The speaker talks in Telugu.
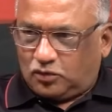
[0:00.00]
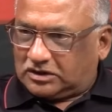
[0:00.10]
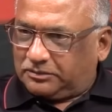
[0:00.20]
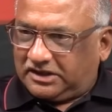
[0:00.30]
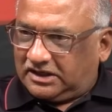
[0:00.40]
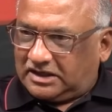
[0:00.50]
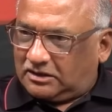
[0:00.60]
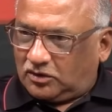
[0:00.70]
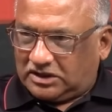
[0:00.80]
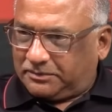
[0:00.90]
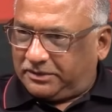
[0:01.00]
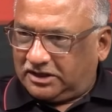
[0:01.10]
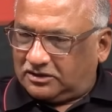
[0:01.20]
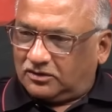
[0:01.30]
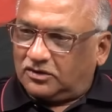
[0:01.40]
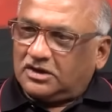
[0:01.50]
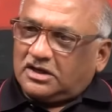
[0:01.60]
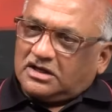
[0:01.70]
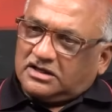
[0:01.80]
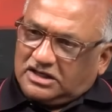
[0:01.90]
కూటమికి నూట డెబ్బై ఐదులో
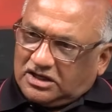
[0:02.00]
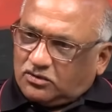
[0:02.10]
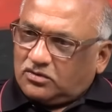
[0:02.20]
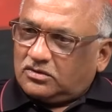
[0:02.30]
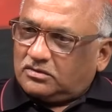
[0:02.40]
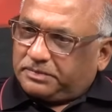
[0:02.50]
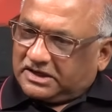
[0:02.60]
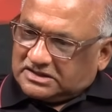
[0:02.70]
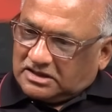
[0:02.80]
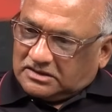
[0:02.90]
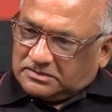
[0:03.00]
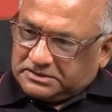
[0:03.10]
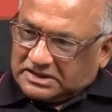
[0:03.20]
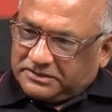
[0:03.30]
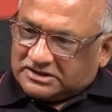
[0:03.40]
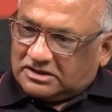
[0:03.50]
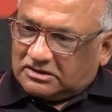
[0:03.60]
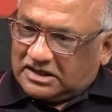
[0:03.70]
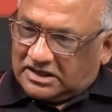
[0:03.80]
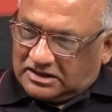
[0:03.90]
నీకు ప్రజల సమస్యలు
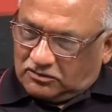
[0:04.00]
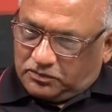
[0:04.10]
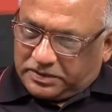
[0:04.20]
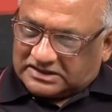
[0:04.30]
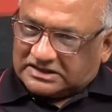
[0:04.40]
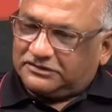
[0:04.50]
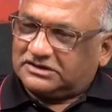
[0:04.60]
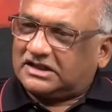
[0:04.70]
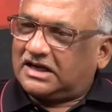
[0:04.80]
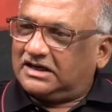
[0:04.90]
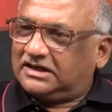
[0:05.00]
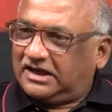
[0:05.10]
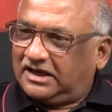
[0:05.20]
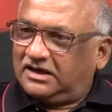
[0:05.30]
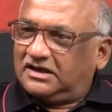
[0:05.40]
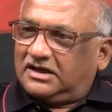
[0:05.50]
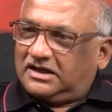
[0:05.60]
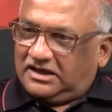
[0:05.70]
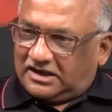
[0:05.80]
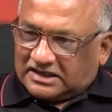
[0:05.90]
కనుక నువ్వు ప్రస్తావిస్తానంటే
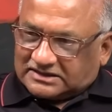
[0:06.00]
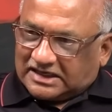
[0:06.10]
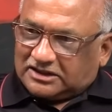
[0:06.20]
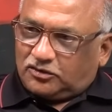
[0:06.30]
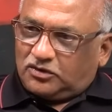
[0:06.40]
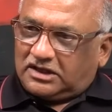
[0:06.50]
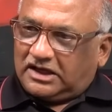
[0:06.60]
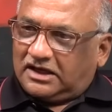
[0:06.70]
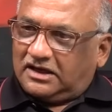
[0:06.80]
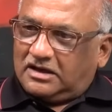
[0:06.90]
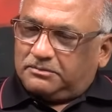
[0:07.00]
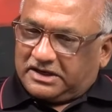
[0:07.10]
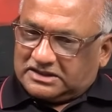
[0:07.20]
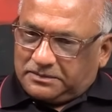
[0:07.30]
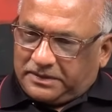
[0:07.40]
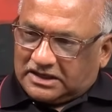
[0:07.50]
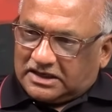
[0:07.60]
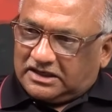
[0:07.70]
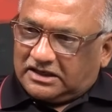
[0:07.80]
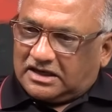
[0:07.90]
నీకు ఆ శ్రద్ధ ఉంటే ప్రజల
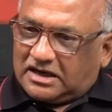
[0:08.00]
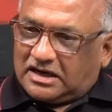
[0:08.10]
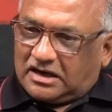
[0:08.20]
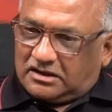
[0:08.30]
పట్ల నీకు ఆ